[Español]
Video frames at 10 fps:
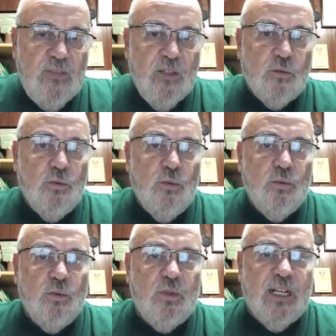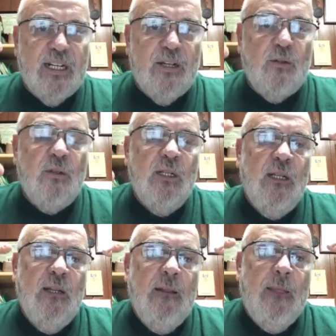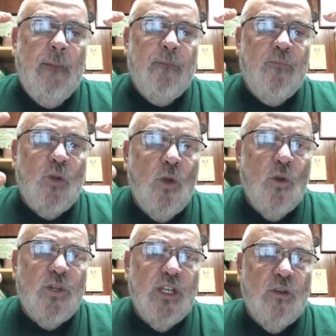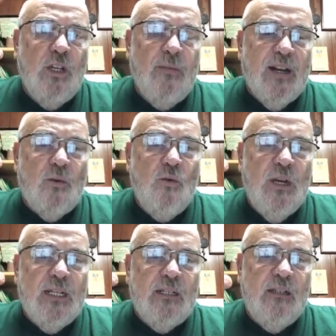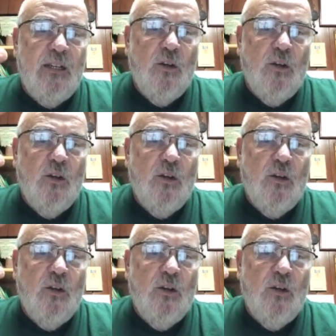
su, ternero todo lleno de verrugas